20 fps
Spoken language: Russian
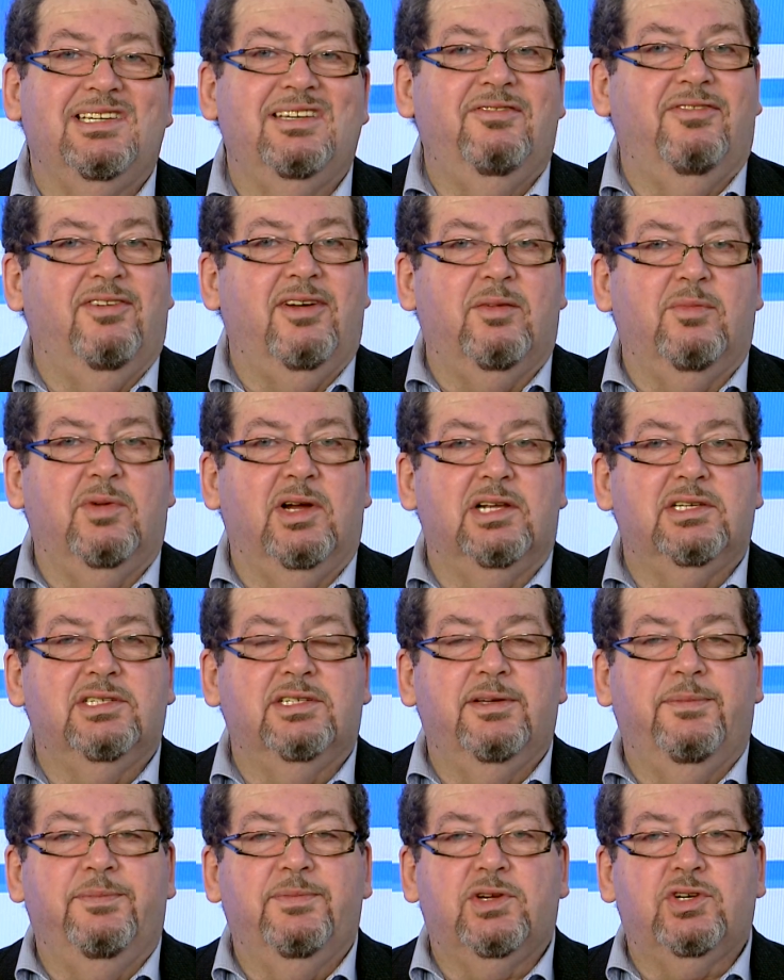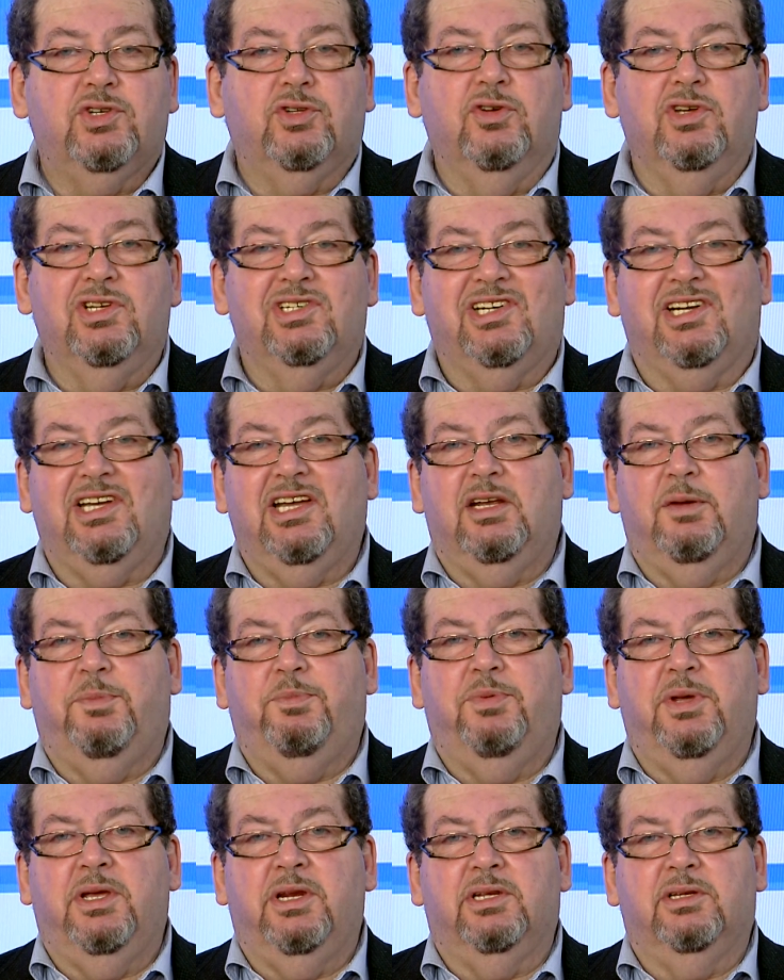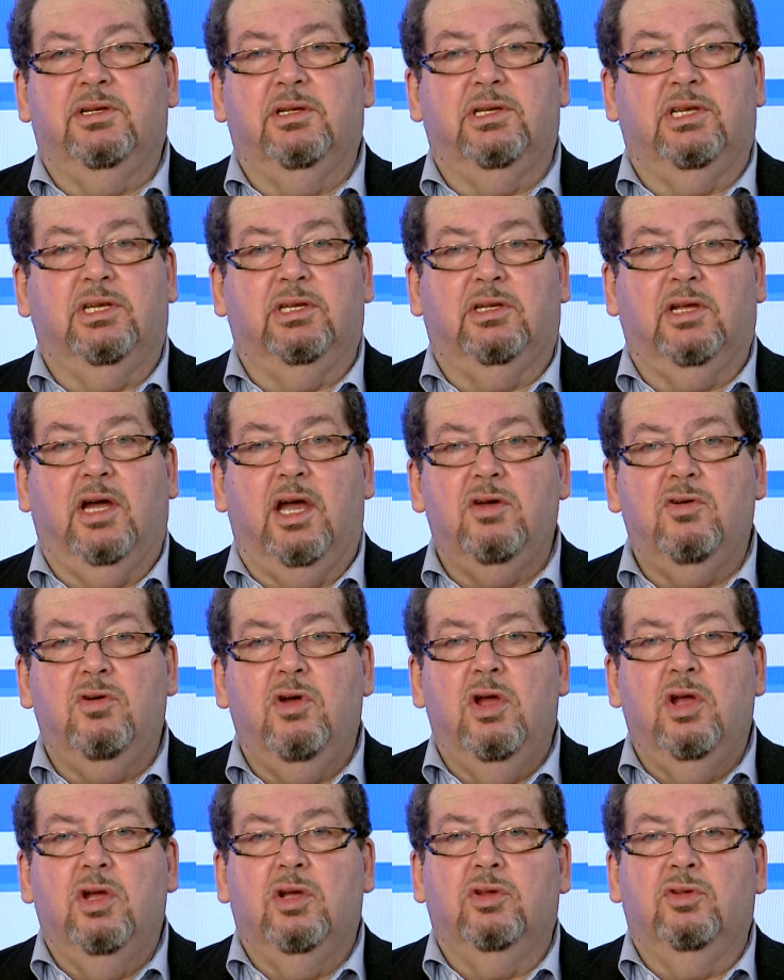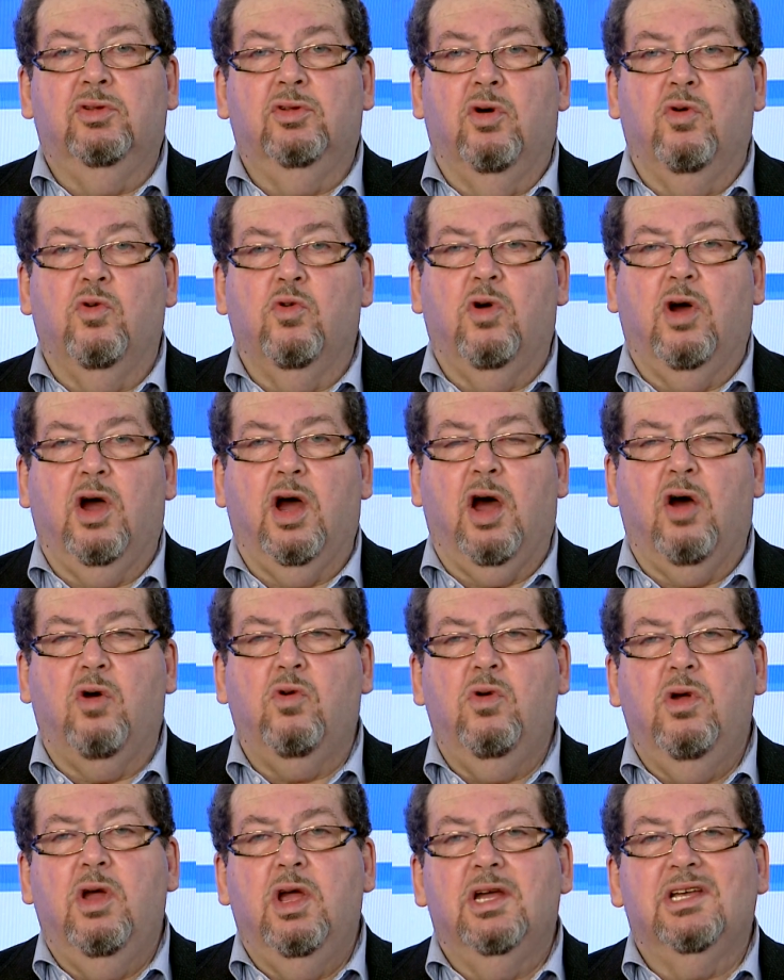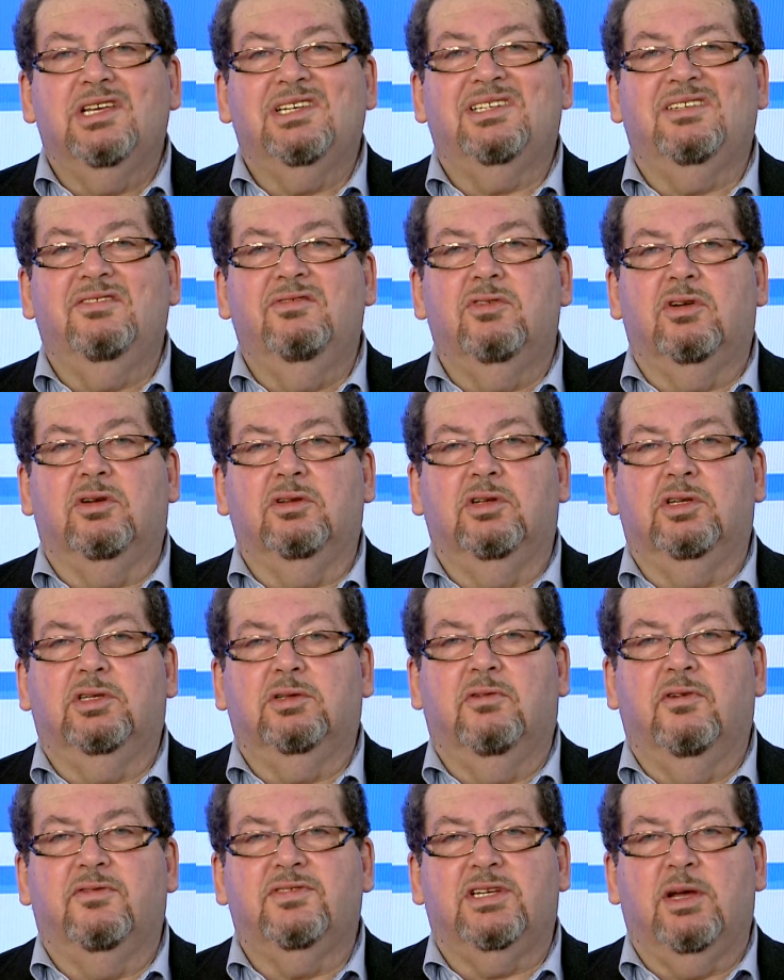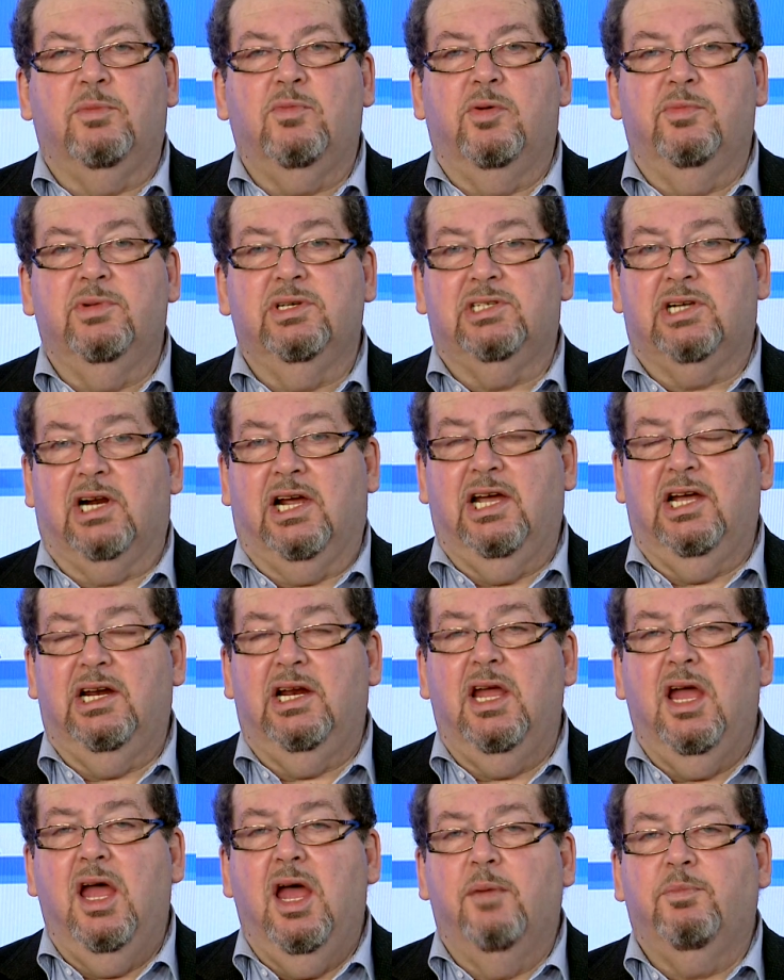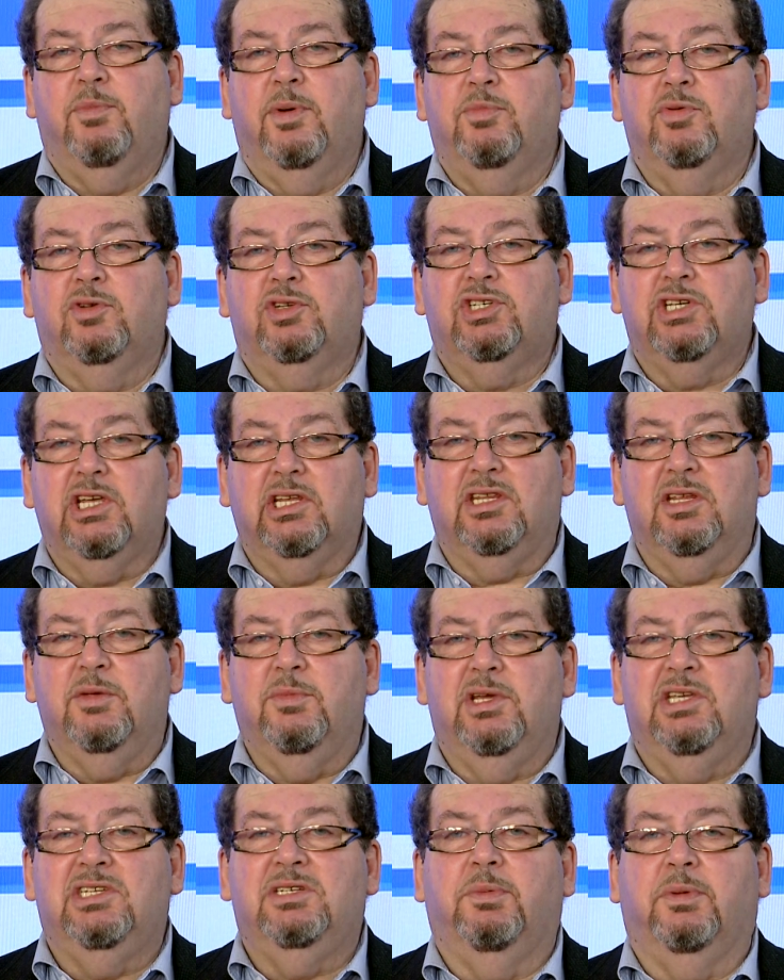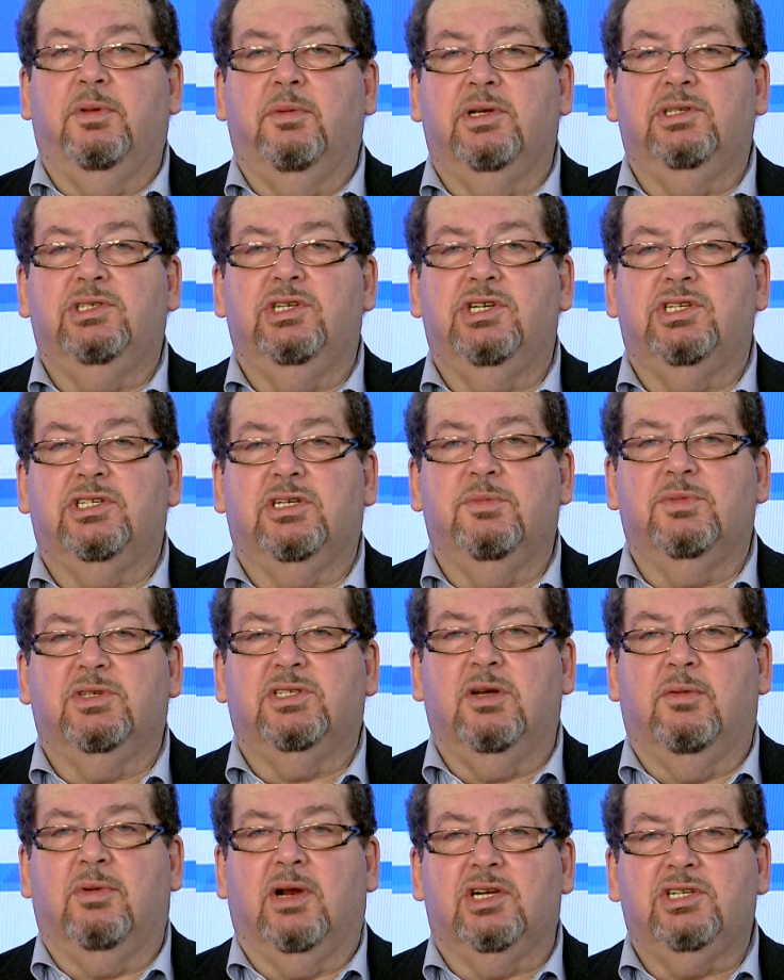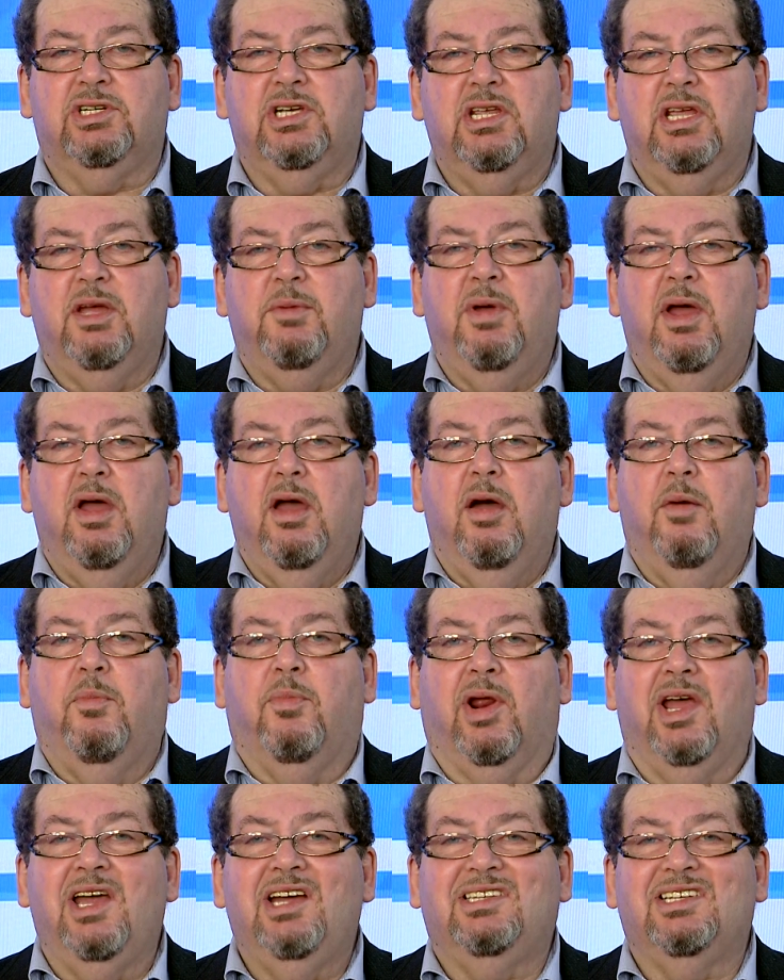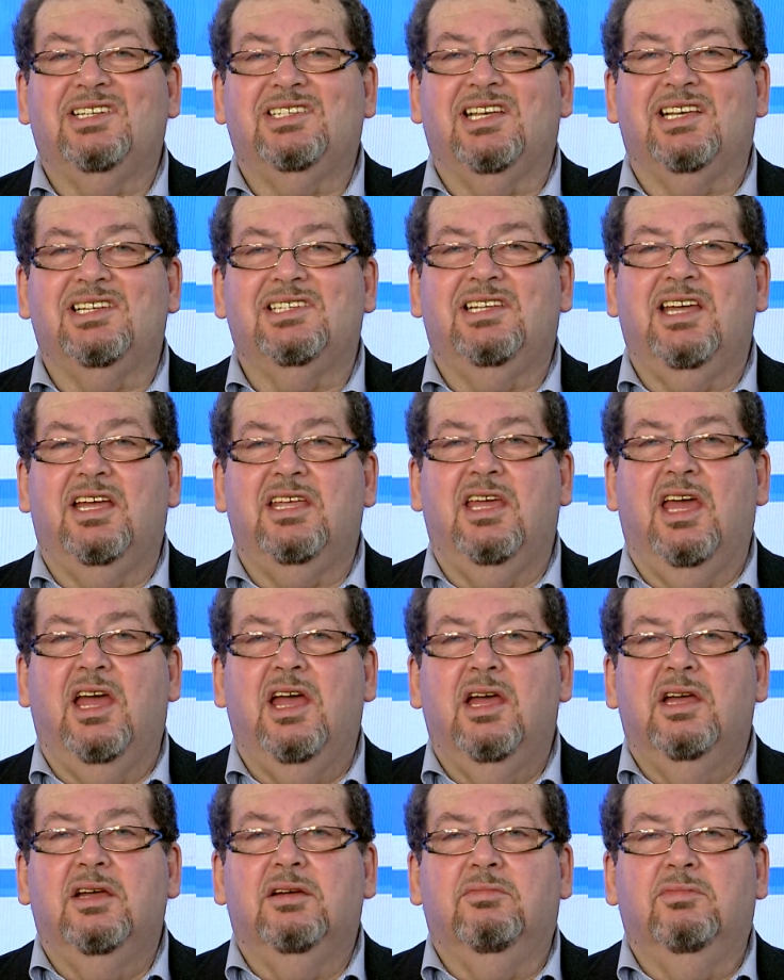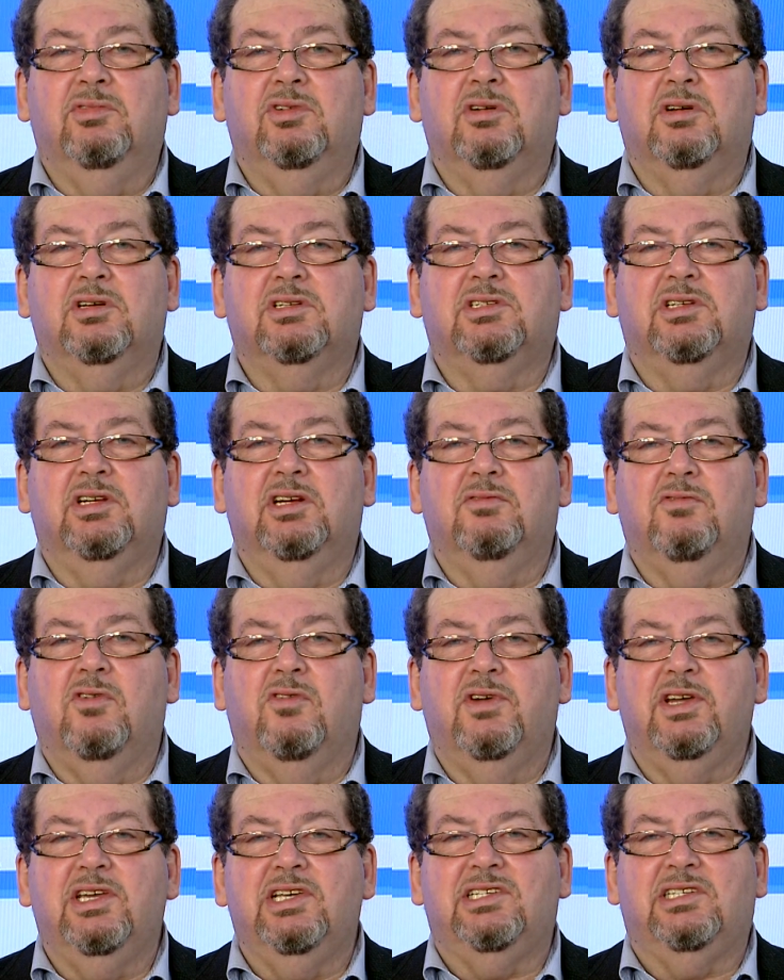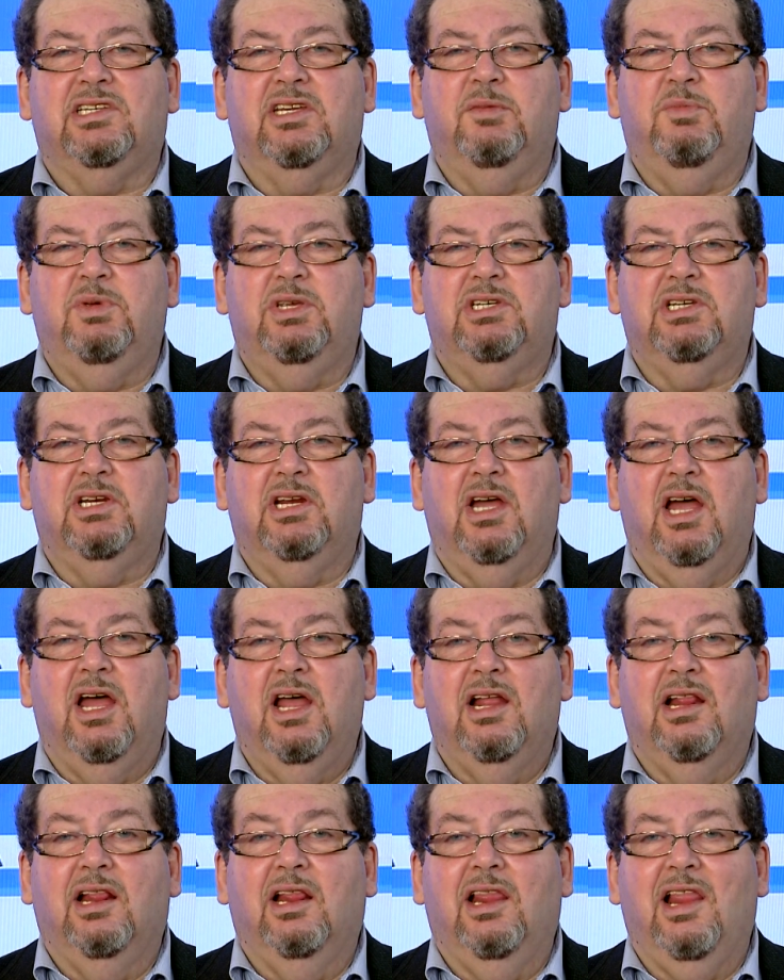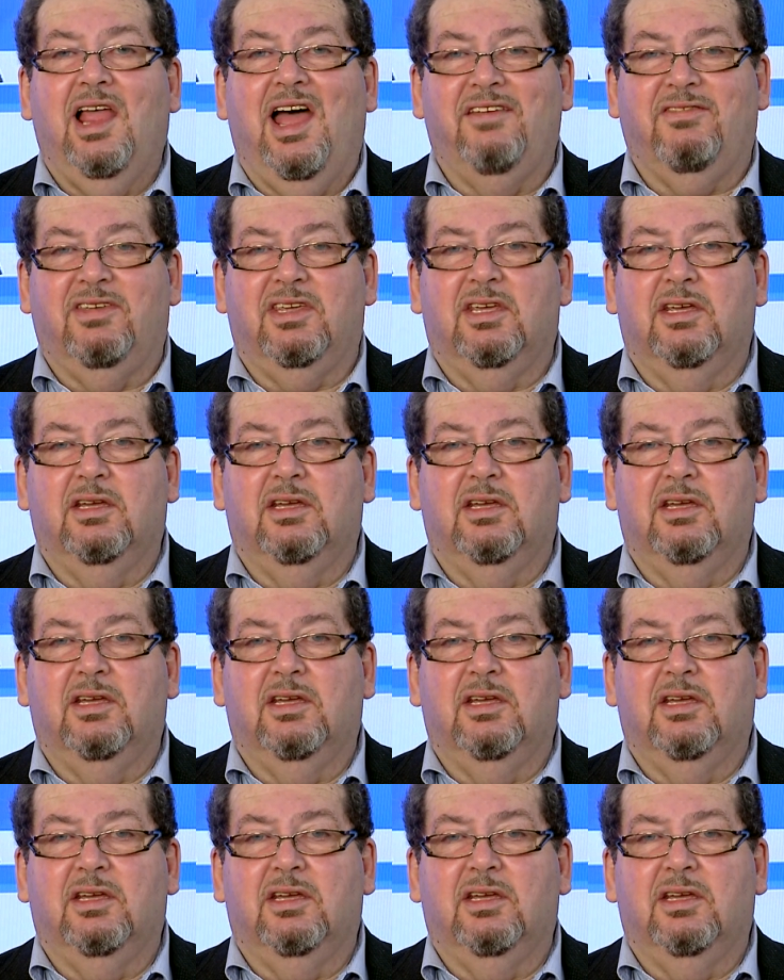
информация, что Израиль передал Китаю ноу-хау, свернутого в самом Израиле по бюджетным и дипломатическим соображениям проекта создания многоцелевого истребителя «Лави»